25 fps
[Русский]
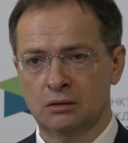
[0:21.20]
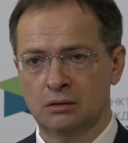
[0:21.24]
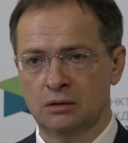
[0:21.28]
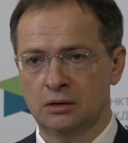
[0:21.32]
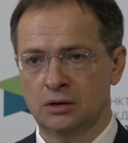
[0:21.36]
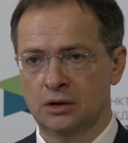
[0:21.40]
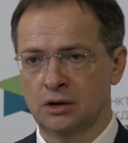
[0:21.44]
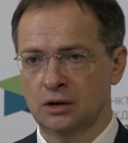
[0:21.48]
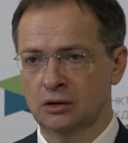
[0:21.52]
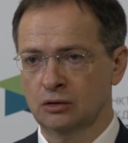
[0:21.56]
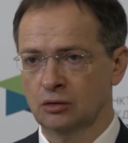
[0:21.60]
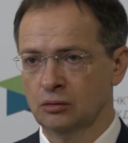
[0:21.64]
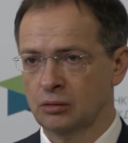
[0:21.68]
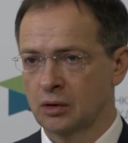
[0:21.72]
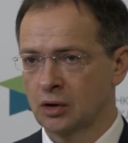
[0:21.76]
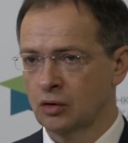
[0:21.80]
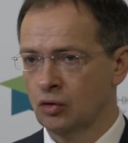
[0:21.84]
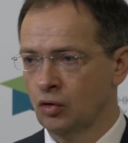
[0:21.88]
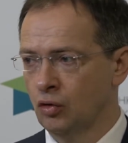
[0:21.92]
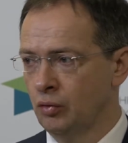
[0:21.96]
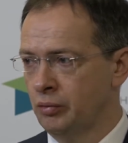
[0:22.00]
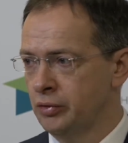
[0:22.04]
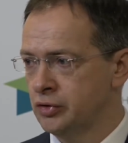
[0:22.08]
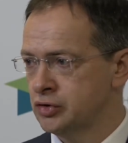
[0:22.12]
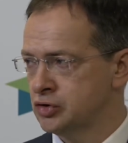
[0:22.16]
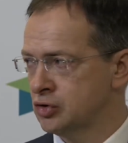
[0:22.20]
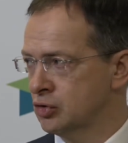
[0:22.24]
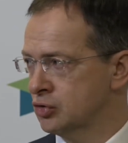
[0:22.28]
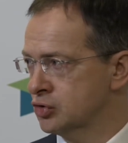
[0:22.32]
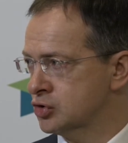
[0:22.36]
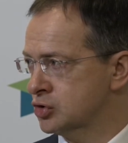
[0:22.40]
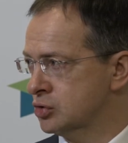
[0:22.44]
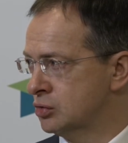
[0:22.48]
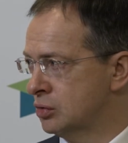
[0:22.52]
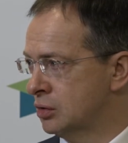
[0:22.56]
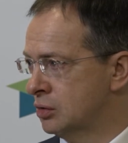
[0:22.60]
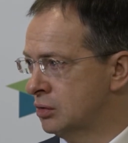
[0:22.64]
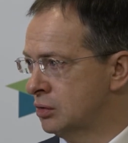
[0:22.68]
Я глубоко убежден,
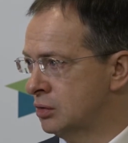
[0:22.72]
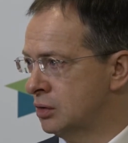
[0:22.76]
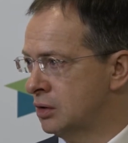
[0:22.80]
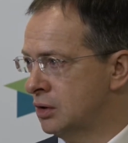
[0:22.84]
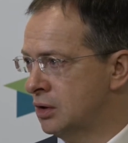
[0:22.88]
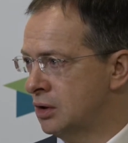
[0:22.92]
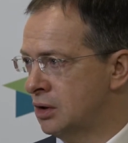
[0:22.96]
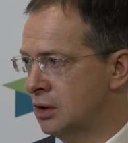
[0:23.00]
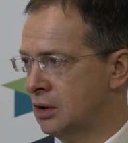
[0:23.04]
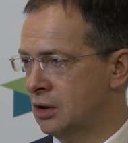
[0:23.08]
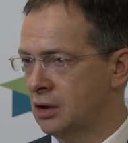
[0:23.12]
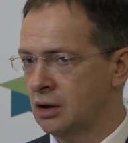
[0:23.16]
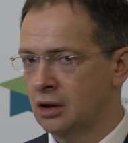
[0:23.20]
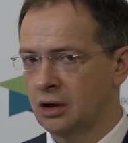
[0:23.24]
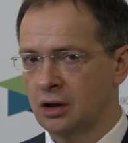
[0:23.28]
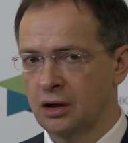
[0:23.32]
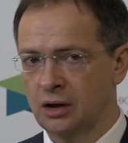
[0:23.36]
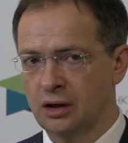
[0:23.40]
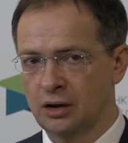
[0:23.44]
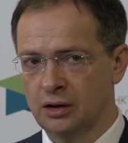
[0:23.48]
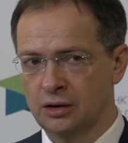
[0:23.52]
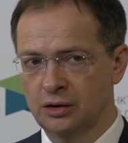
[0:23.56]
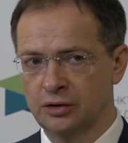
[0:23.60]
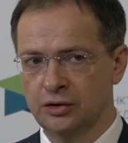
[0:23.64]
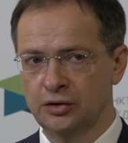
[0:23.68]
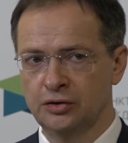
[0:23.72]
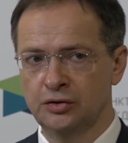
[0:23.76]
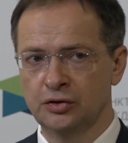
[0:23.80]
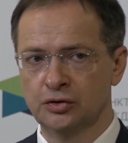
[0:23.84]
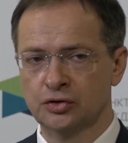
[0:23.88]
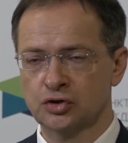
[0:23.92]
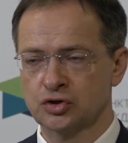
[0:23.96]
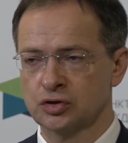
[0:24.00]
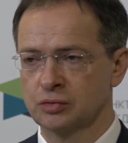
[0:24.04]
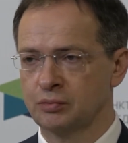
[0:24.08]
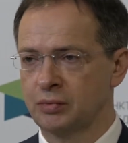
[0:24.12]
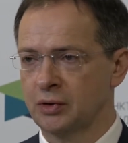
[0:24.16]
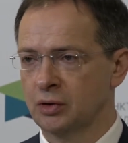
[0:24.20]
что
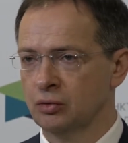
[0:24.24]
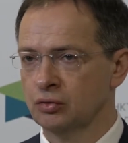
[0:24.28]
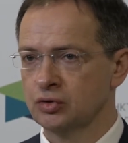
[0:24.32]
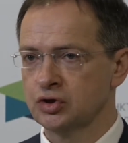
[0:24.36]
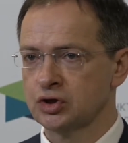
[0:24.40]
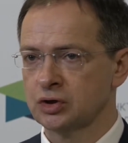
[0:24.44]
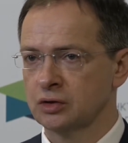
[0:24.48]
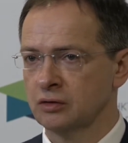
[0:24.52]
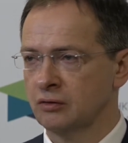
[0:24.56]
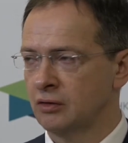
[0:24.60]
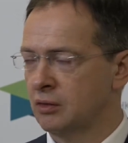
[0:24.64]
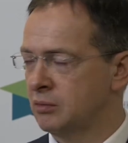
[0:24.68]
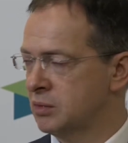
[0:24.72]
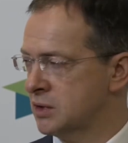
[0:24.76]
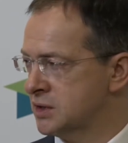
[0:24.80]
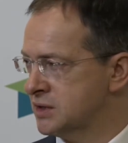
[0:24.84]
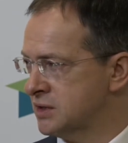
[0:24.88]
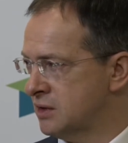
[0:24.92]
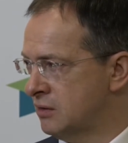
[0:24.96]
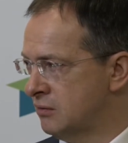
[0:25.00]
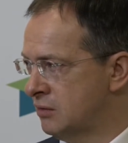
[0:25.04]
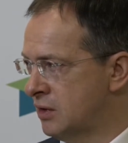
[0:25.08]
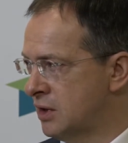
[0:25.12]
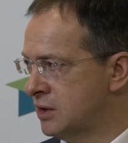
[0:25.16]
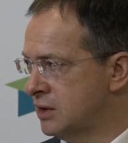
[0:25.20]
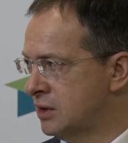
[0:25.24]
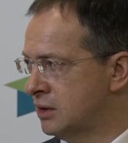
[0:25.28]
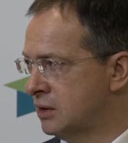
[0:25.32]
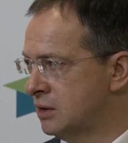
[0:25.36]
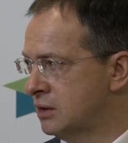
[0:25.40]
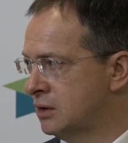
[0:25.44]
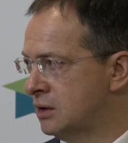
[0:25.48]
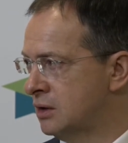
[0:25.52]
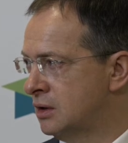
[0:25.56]
единожды полученного образования